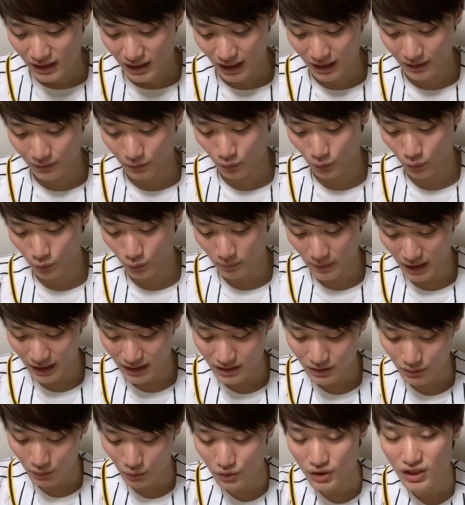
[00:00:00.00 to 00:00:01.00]
あの、まあ、
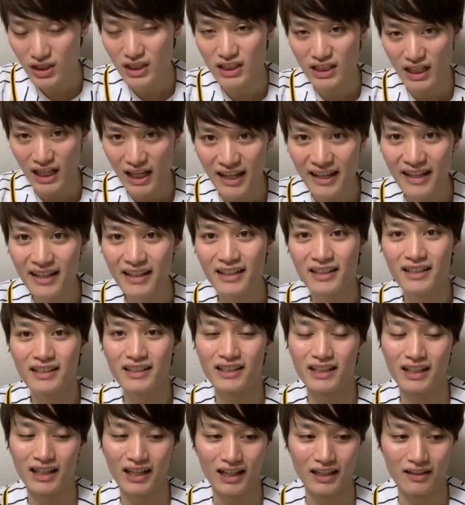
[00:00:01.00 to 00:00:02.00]
正直ね、
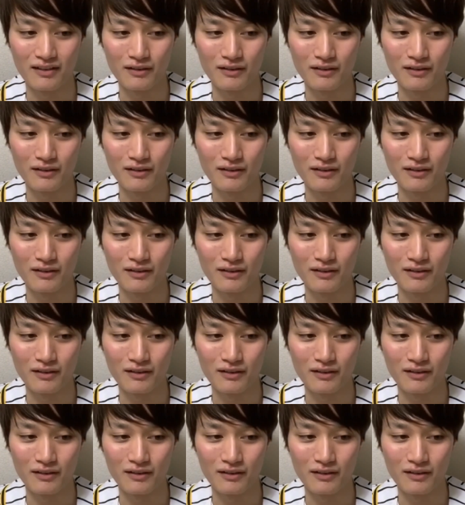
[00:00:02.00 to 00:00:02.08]
あ